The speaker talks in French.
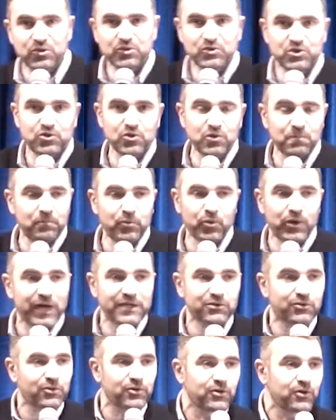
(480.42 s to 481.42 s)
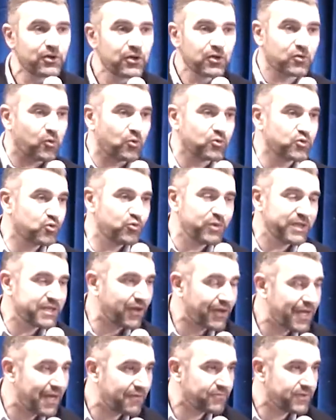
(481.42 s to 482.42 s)
de Dieu pour être conduit
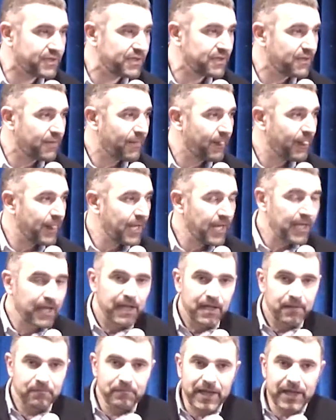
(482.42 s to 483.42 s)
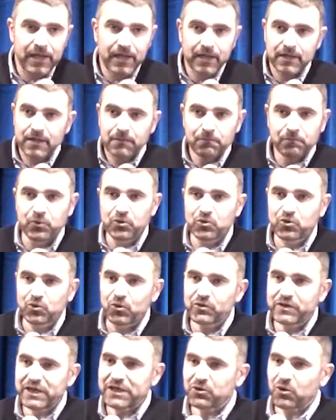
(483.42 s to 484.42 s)
dans la vie, mais
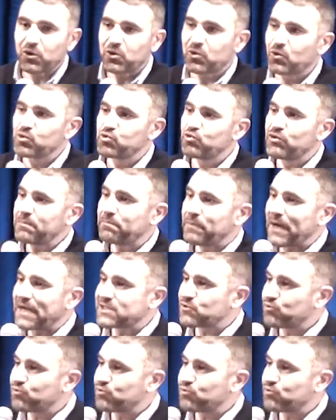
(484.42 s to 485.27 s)
plutôt d'être conduit par